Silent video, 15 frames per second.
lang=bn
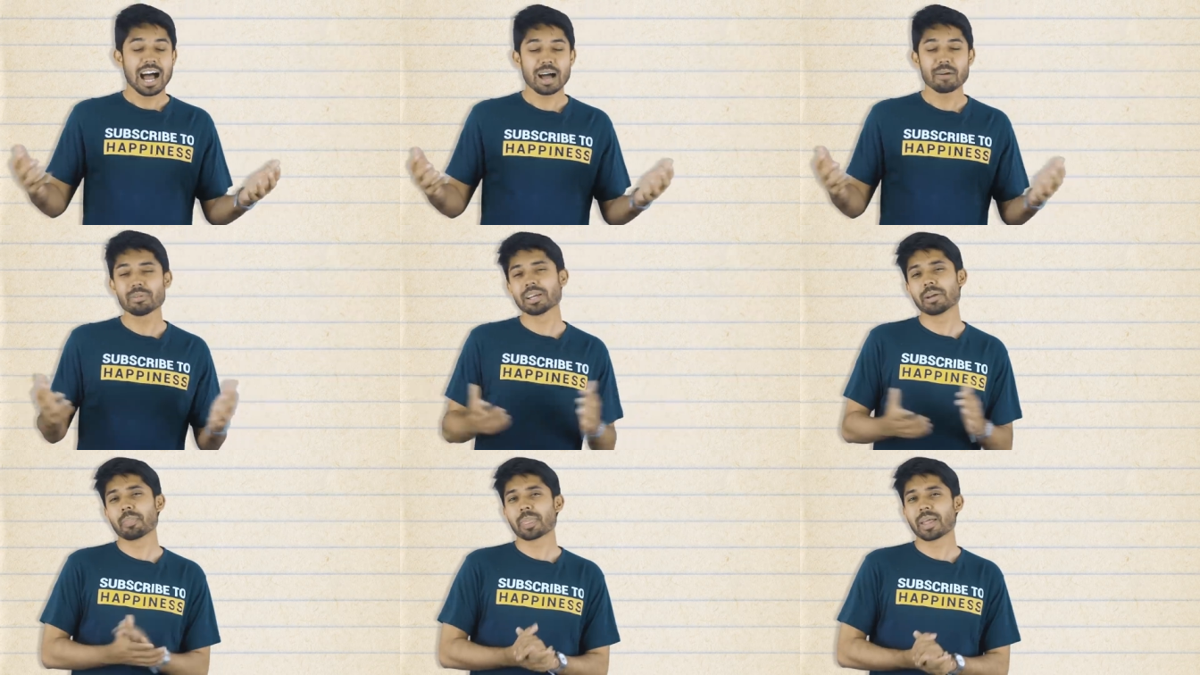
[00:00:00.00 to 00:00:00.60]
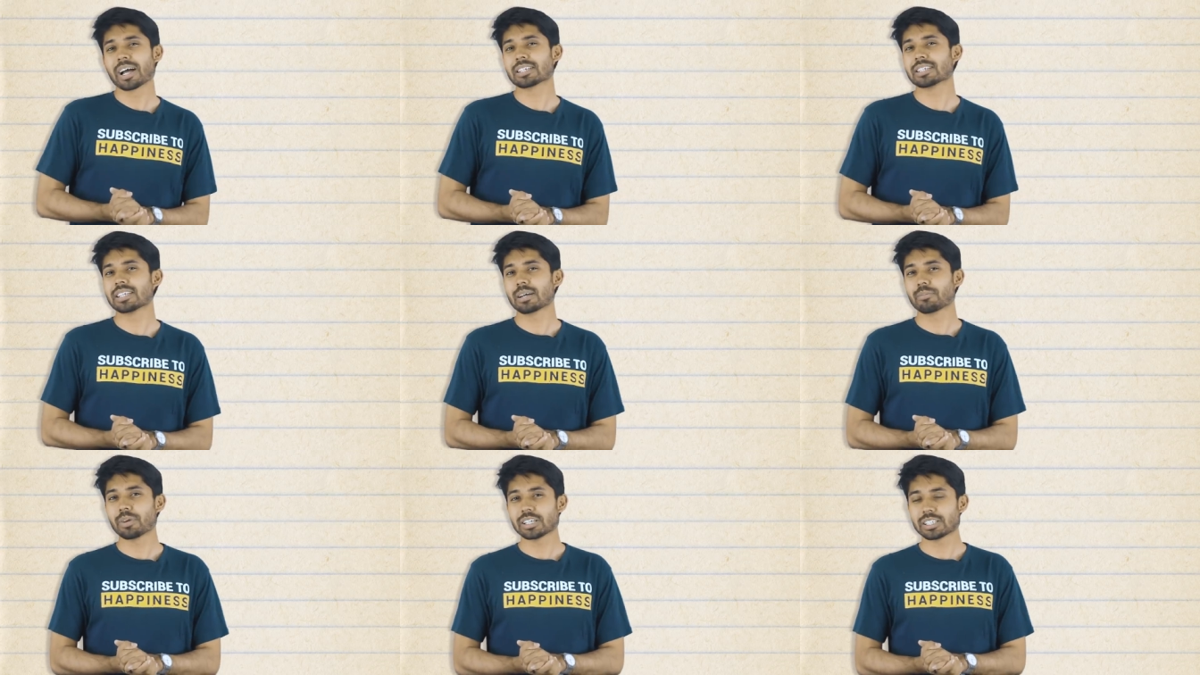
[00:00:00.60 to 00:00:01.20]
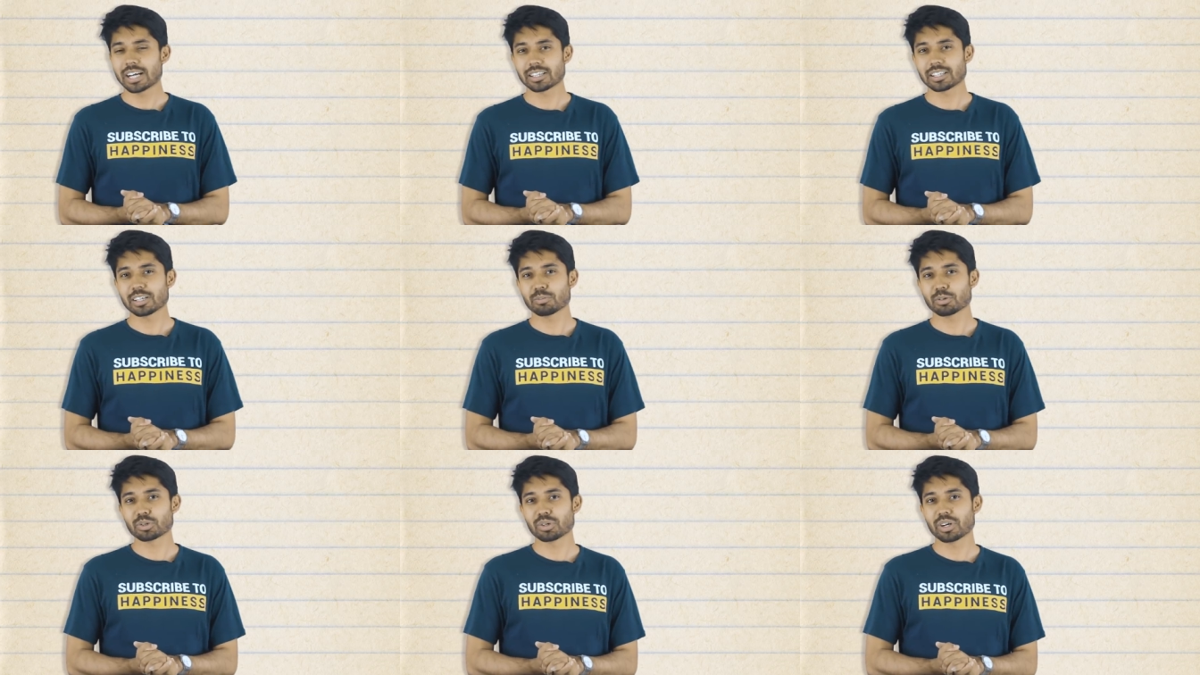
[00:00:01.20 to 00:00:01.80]
আমি আজ থেকে প্রায় সাত
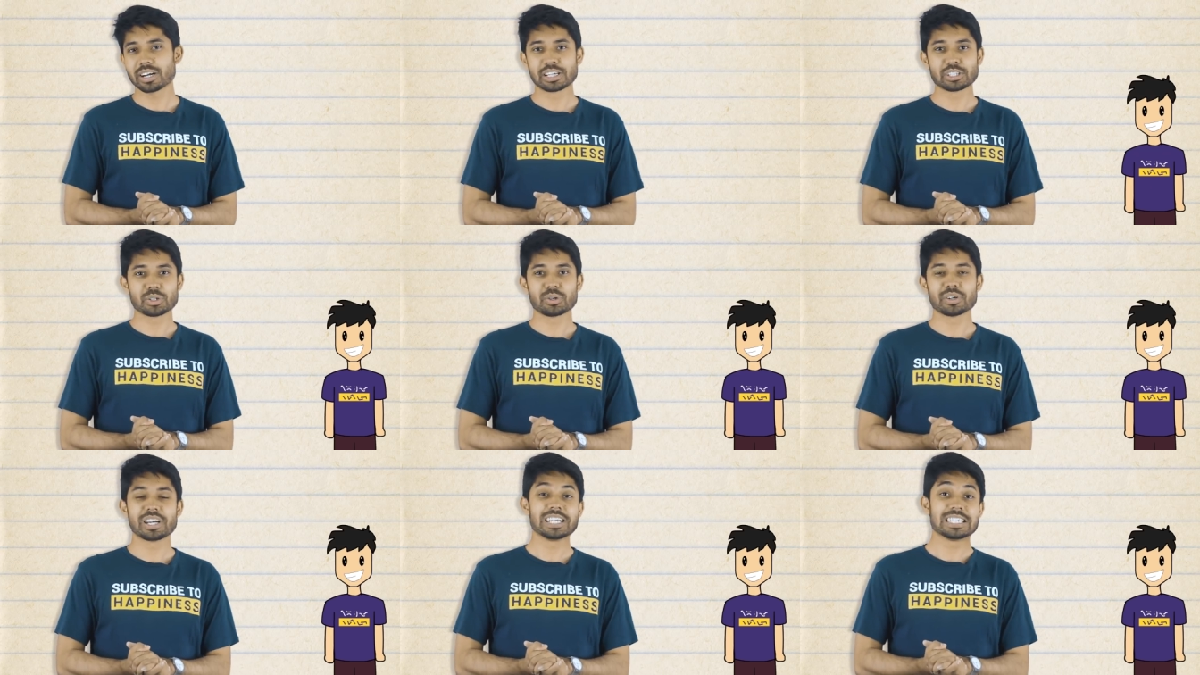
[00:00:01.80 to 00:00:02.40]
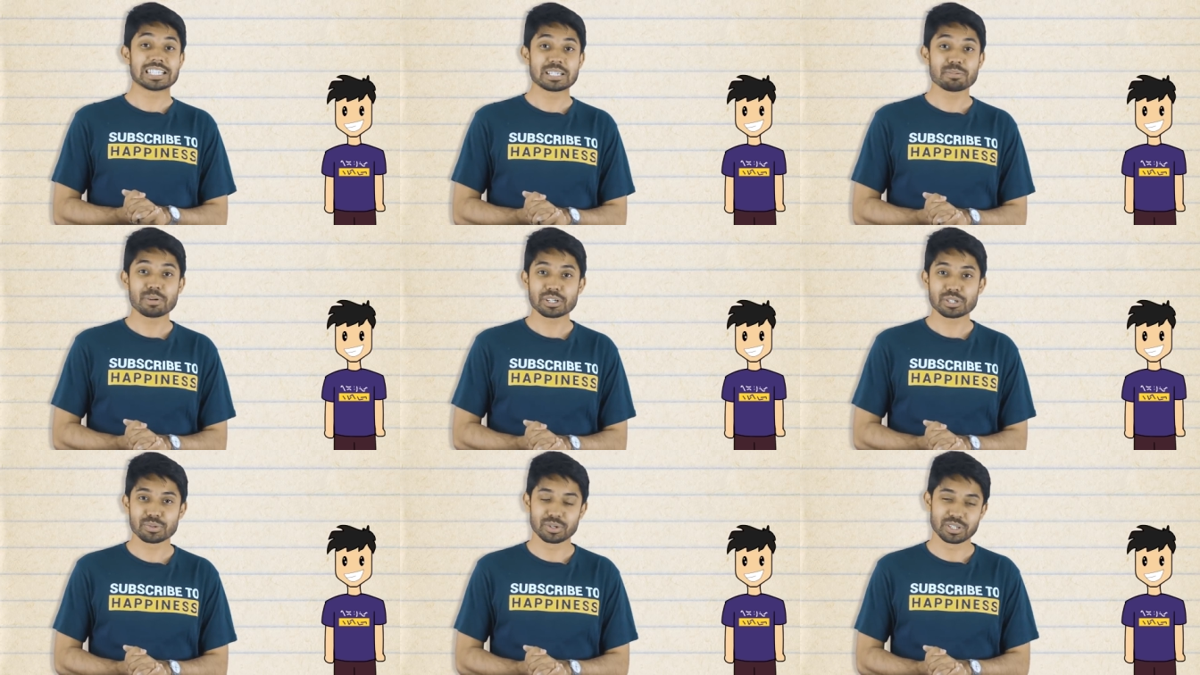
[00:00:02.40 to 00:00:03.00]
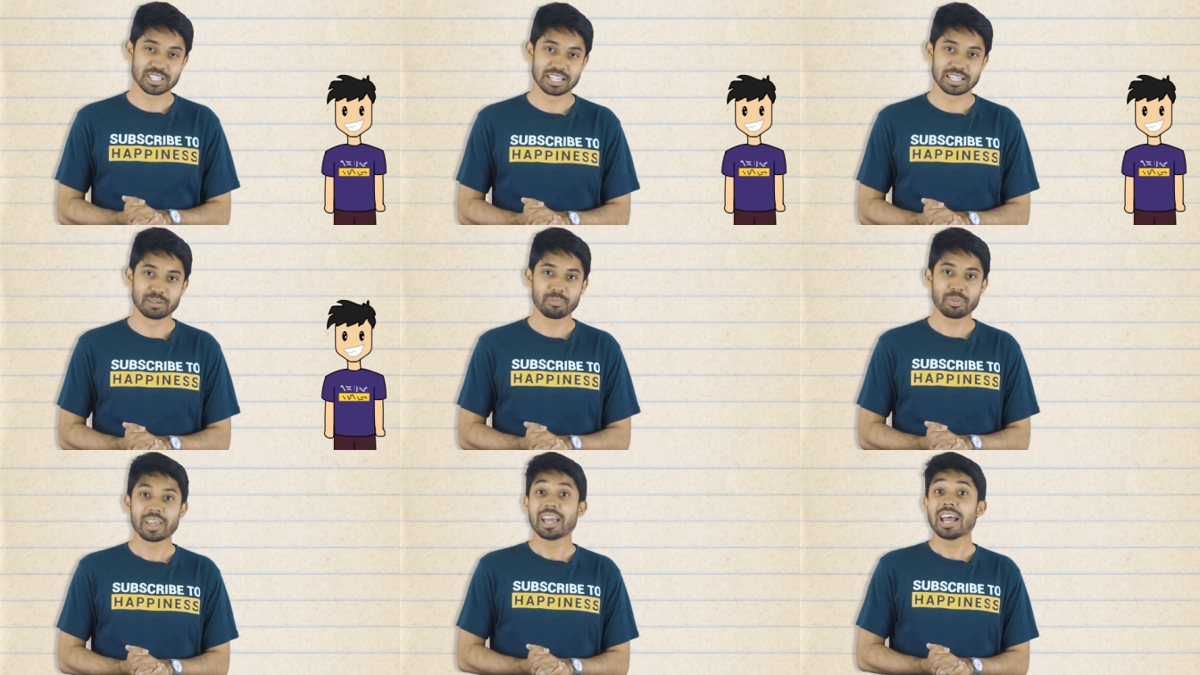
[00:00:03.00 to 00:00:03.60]
আট বছর আগে যখন এইচএসসি পাস করেছিলাম